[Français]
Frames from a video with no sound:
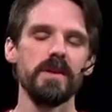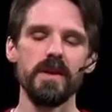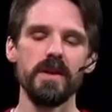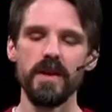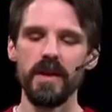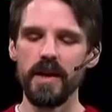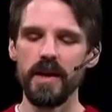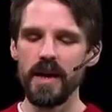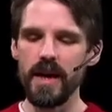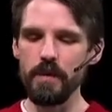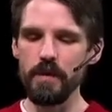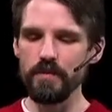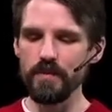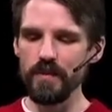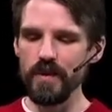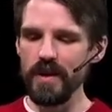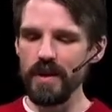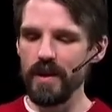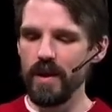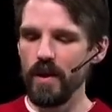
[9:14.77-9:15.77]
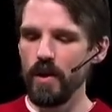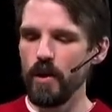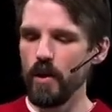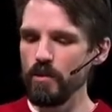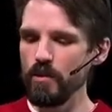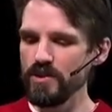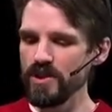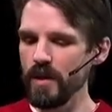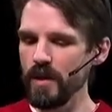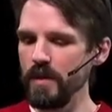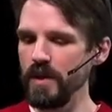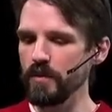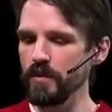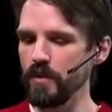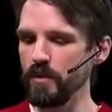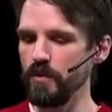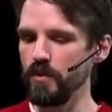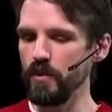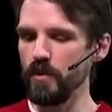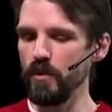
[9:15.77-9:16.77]
Et puis, au chapitre
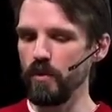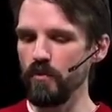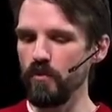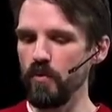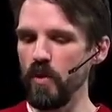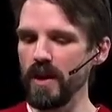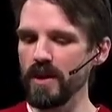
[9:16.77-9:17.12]
2, on voit